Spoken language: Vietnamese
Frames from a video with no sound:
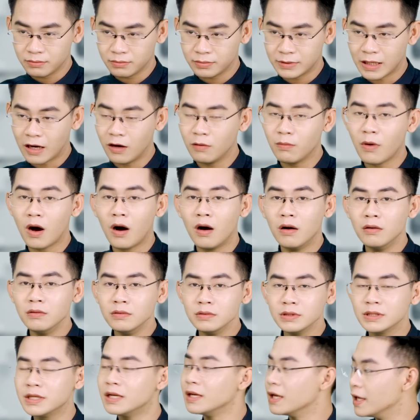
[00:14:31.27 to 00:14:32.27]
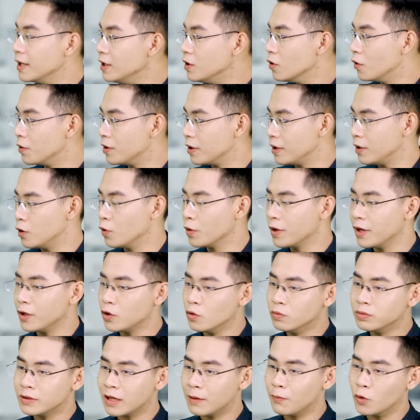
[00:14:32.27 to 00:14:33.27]
táo bón sinh lý thôi thì đôi khi
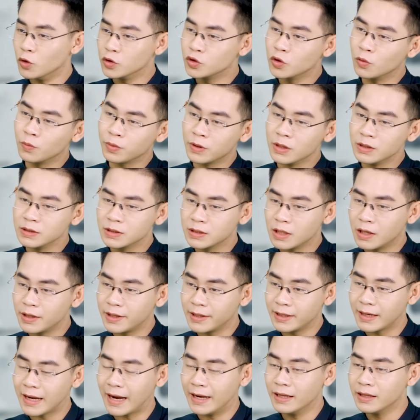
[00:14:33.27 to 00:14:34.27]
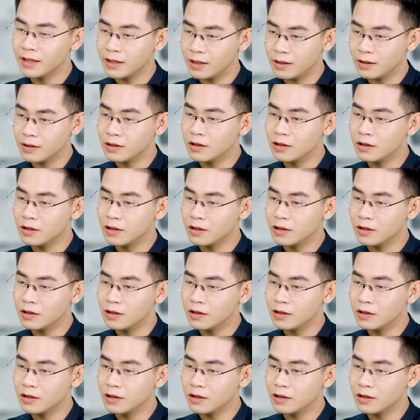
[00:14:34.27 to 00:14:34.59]
chúng ta bổ sung chất xơ thì cải thiện.